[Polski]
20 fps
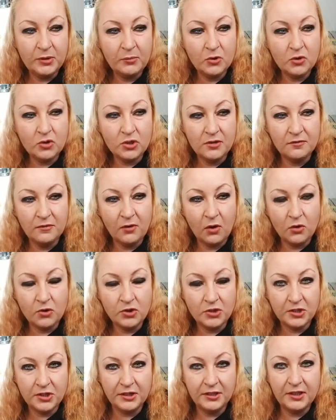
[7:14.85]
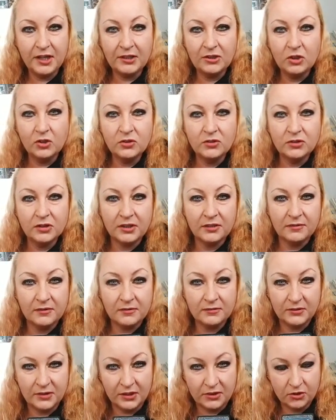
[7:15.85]
możliwości, i radostki
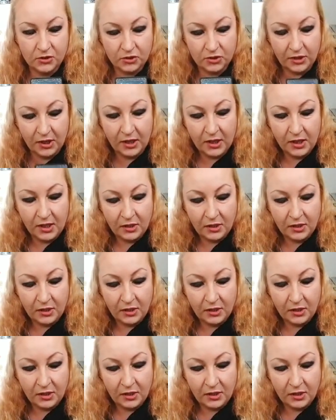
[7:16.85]
wewnętrzne.